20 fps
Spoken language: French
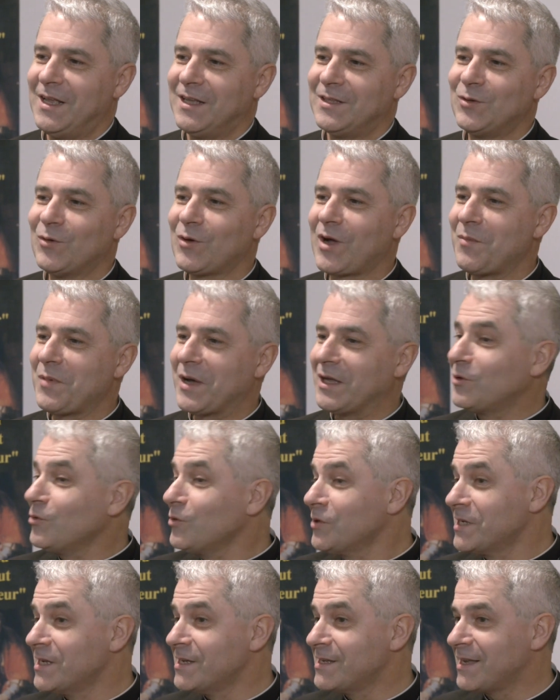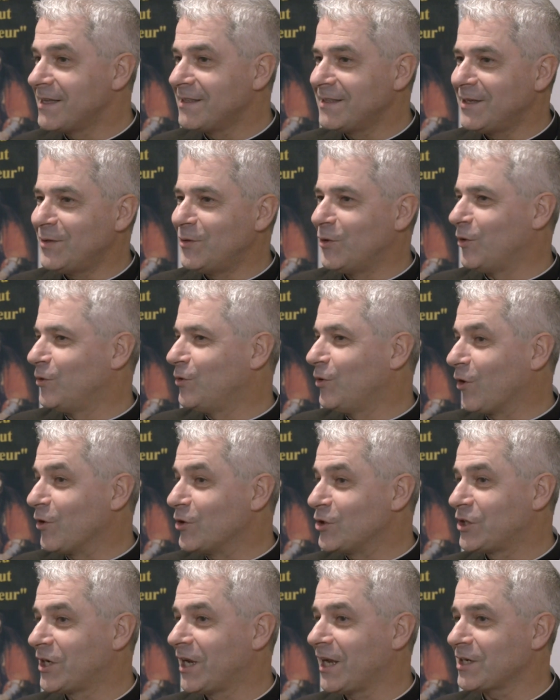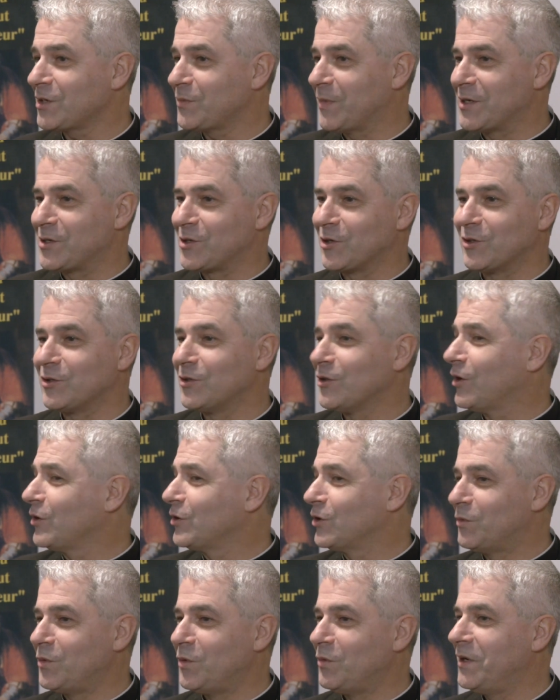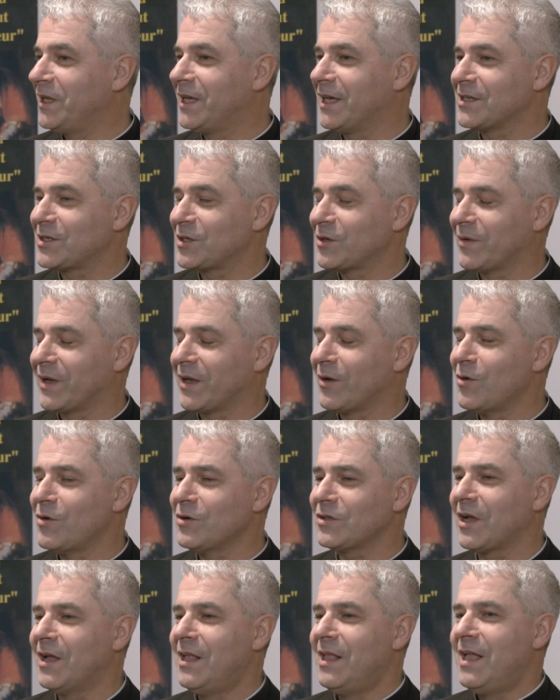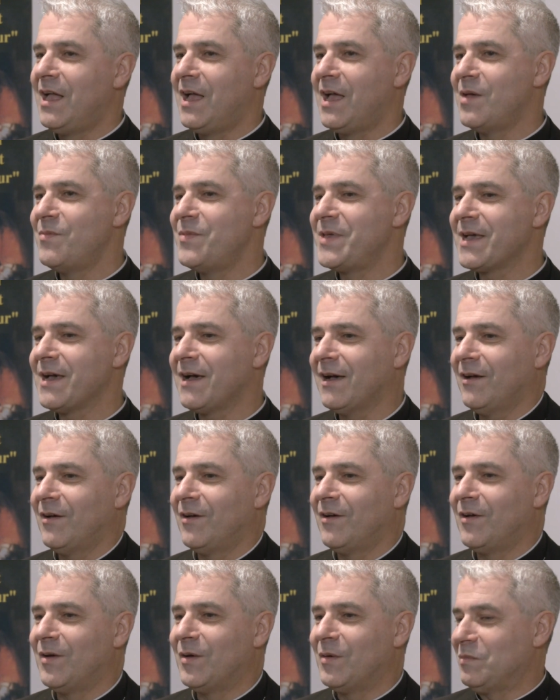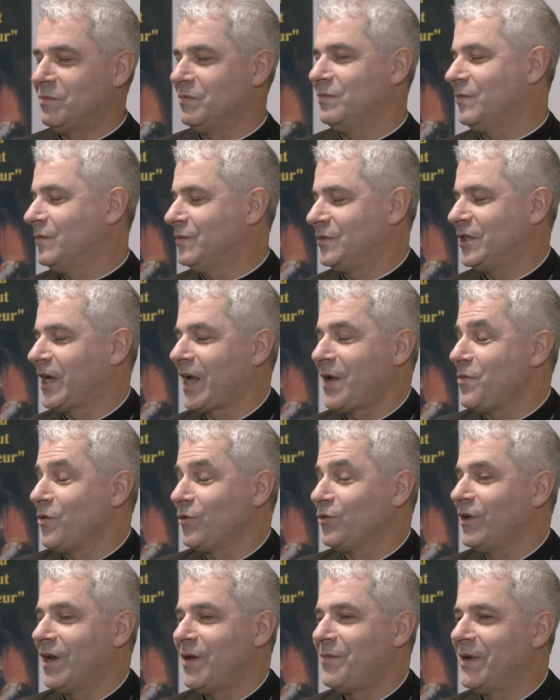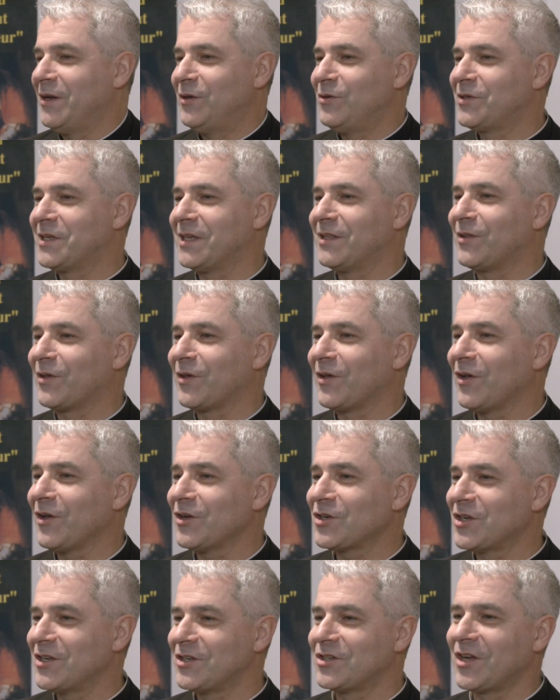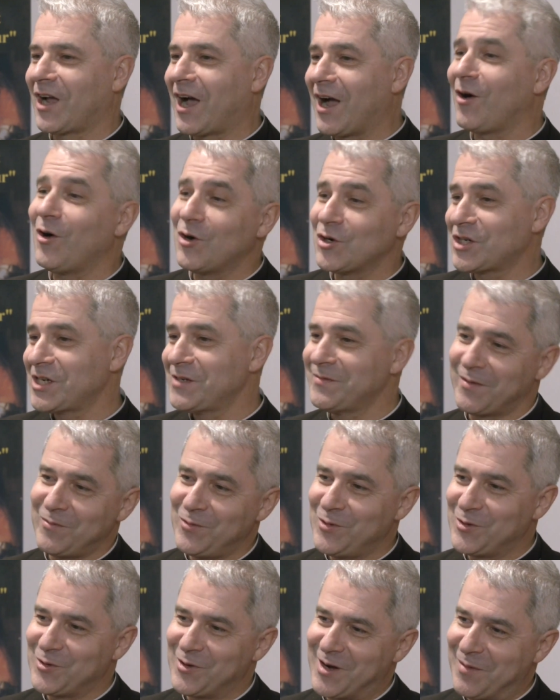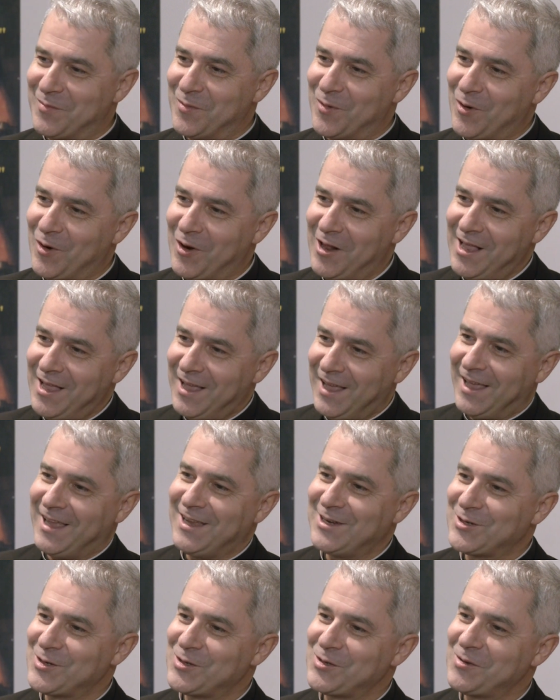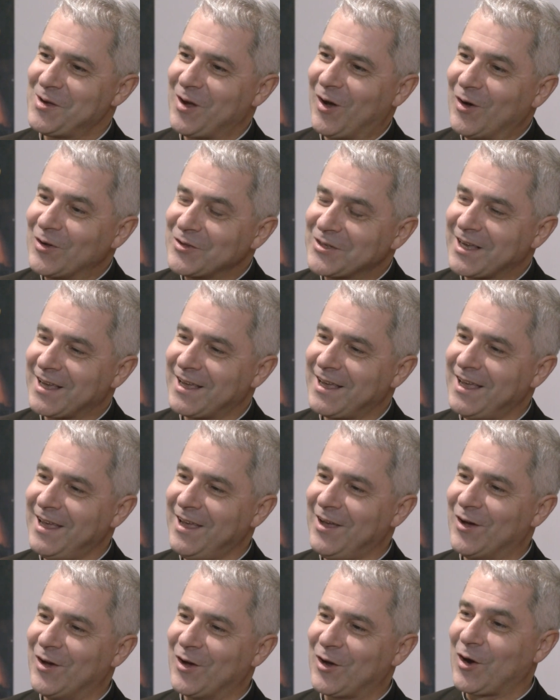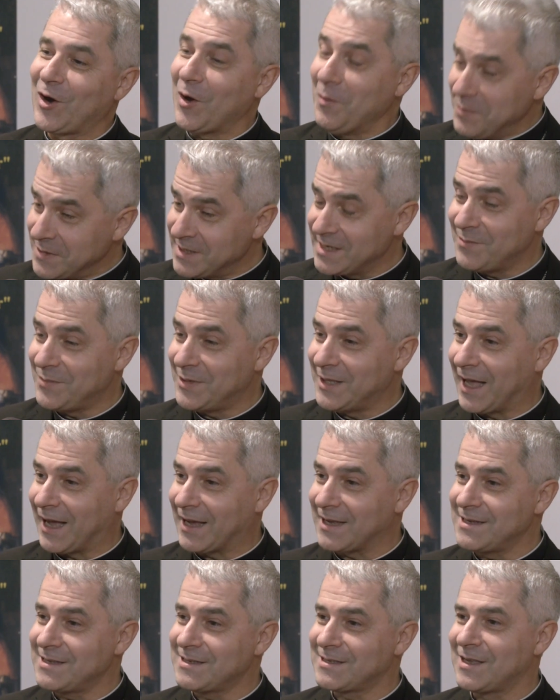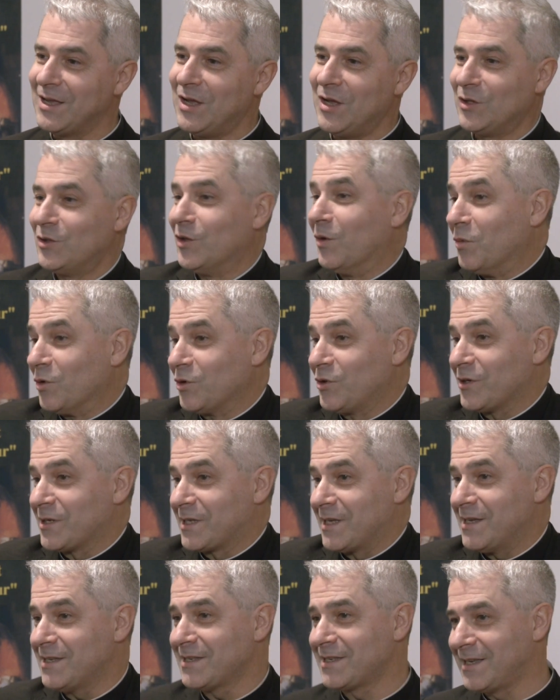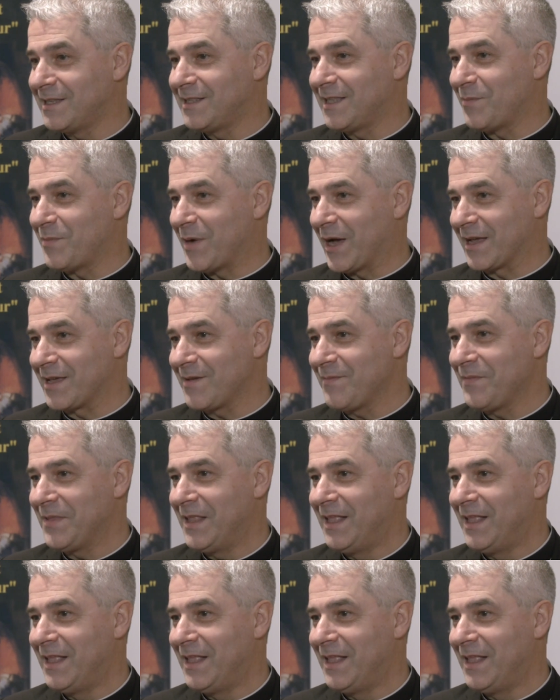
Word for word: Donc après toutes ces années de, recherche passionnante, de publication et autres, eh bien, euh, j'ai répondu à l'appel du Seigneur, j'ai raccroché ma blouse de labo et je suis rentré euh, comme séminariste dans mon diocèse qui était à Paris.